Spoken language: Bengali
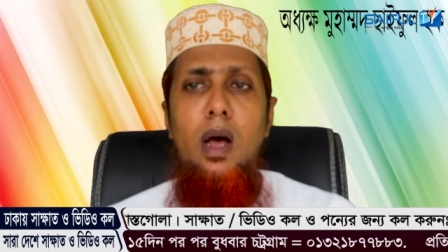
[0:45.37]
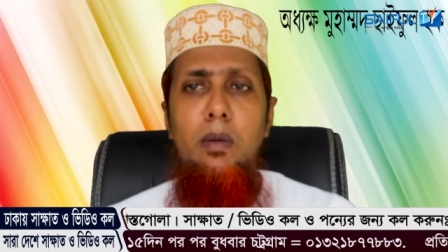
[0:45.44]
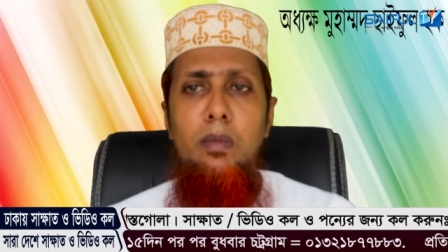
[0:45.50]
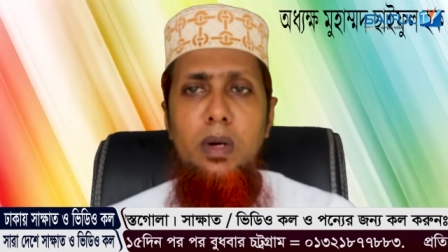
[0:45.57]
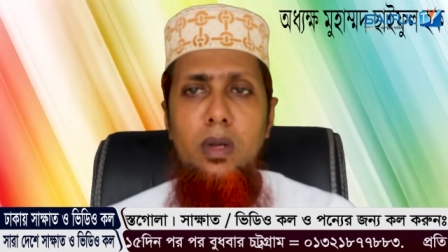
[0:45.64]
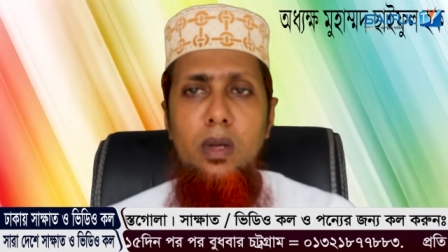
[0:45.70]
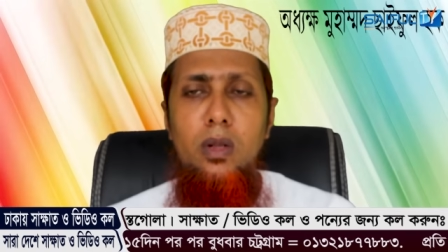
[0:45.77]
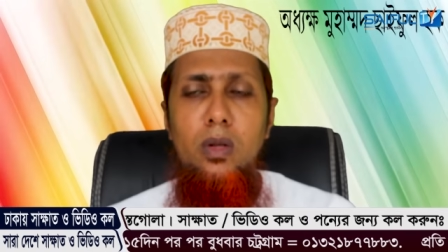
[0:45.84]

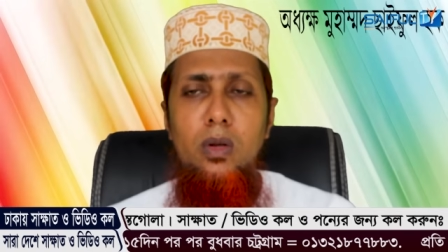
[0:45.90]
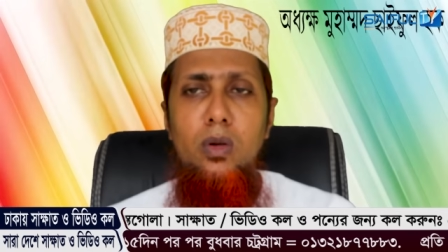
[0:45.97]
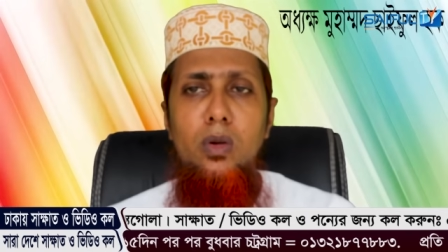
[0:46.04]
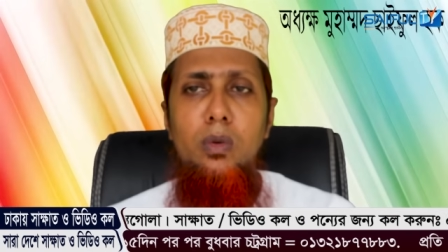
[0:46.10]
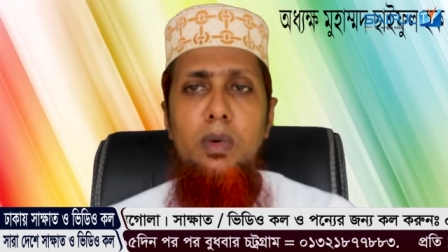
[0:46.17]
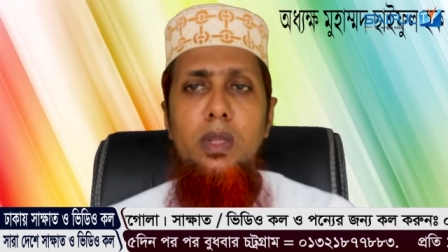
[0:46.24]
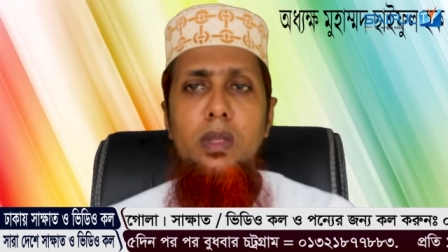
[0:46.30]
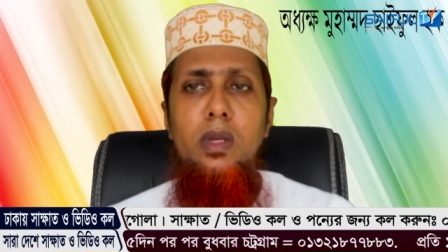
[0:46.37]
আমাকে
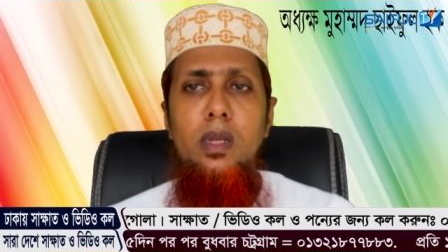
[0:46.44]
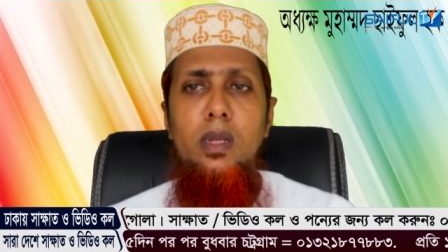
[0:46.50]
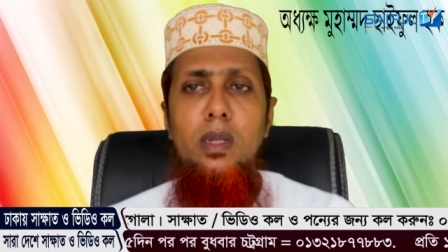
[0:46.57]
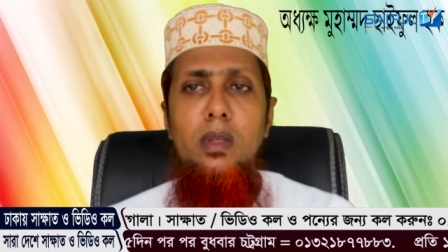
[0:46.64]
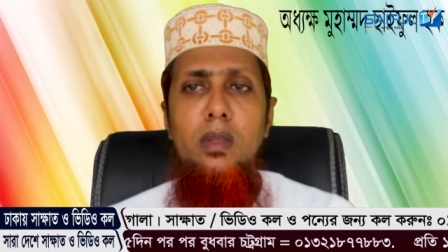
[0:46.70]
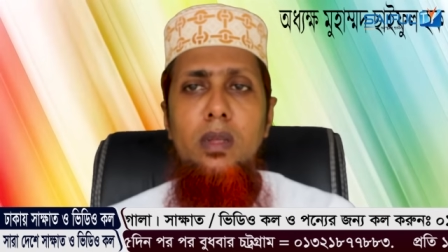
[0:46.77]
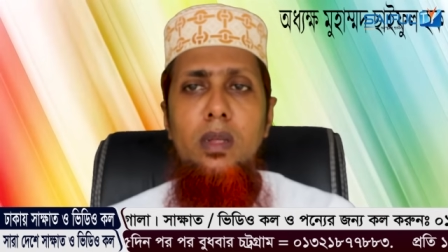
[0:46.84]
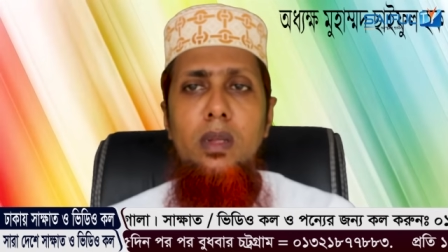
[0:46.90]
ধন্যবাদ
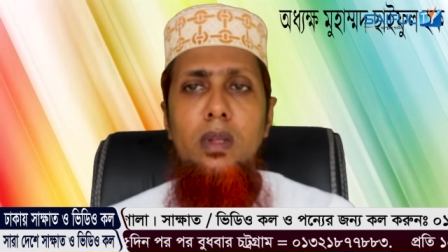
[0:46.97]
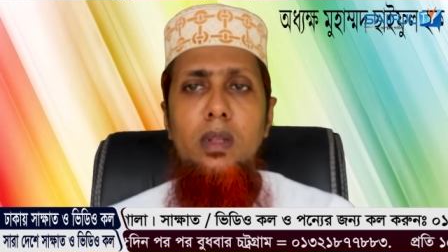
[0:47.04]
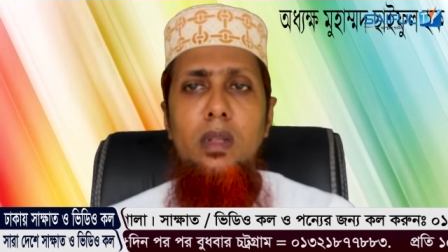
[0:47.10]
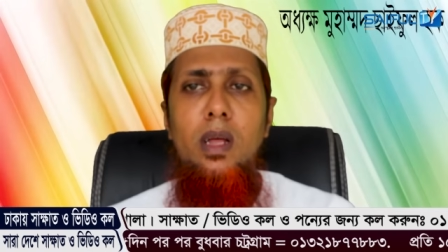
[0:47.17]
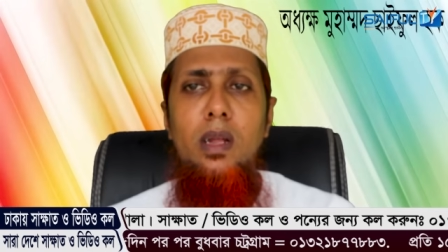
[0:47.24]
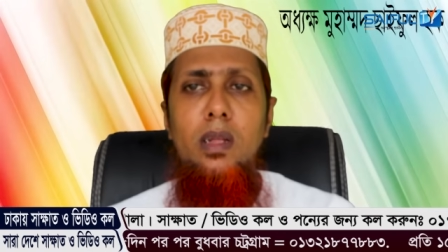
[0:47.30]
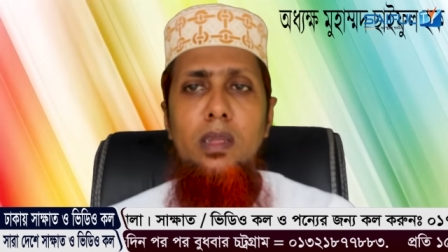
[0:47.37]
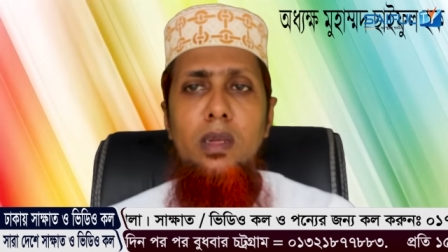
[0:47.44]
জানিয়েছেন
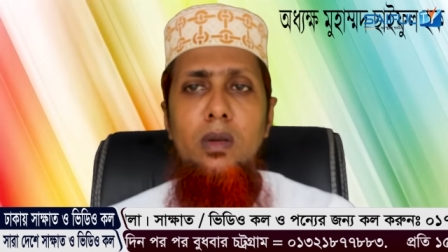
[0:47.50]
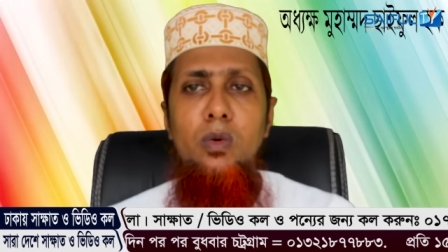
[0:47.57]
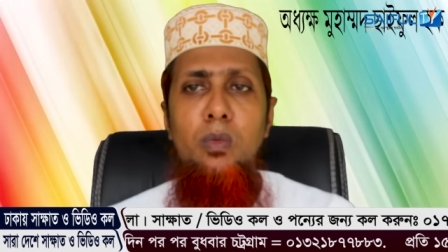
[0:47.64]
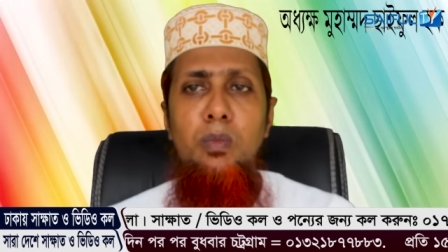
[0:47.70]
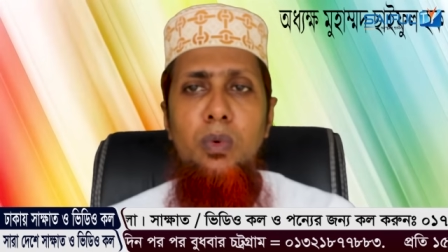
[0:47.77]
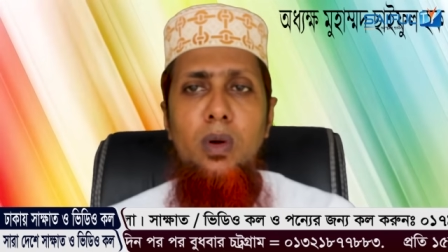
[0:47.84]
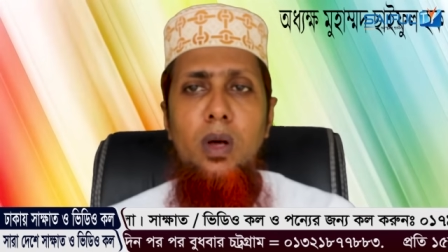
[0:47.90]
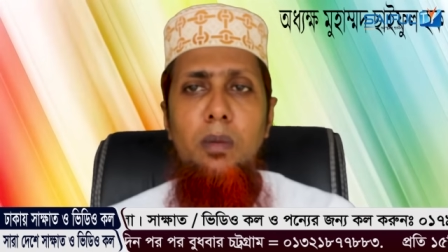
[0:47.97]
তারা যে
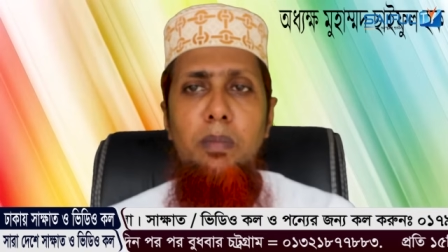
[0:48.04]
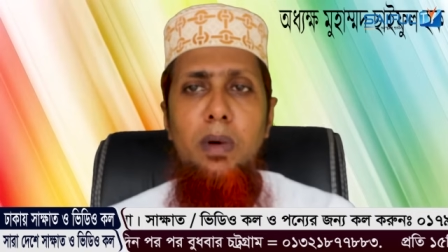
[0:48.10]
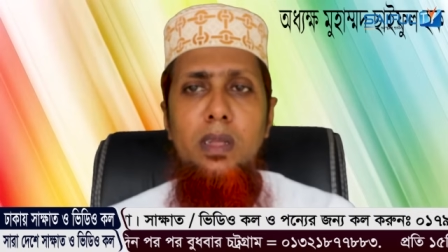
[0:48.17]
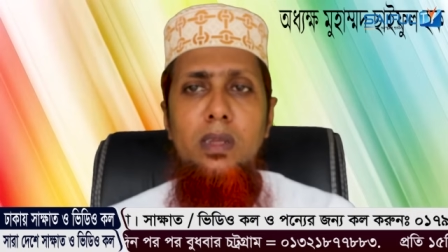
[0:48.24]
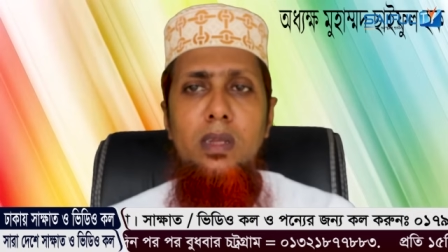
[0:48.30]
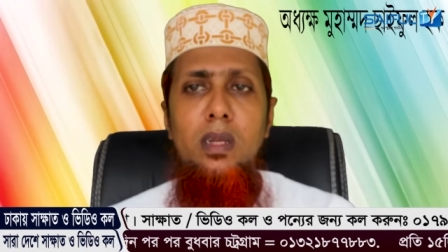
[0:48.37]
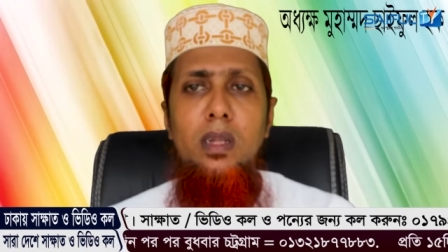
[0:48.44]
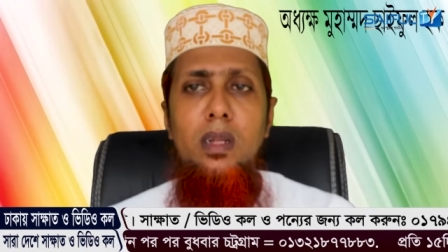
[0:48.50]
উপকার
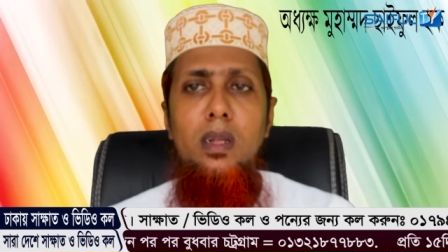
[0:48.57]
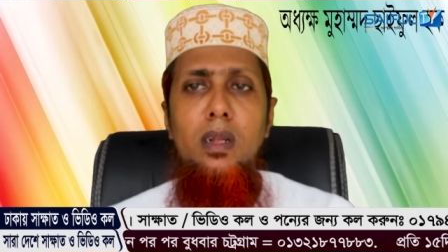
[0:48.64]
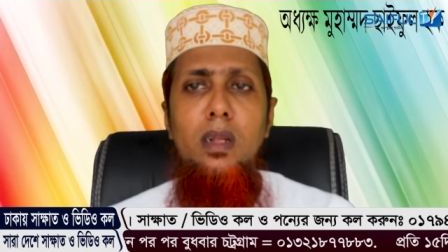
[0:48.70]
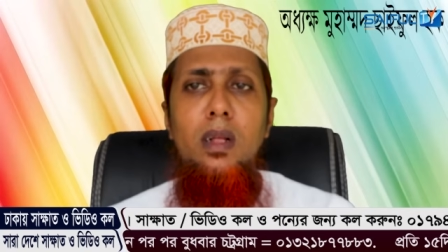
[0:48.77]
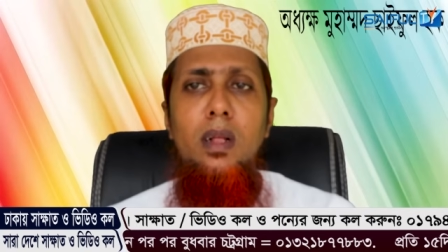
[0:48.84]
পাচ্ছেন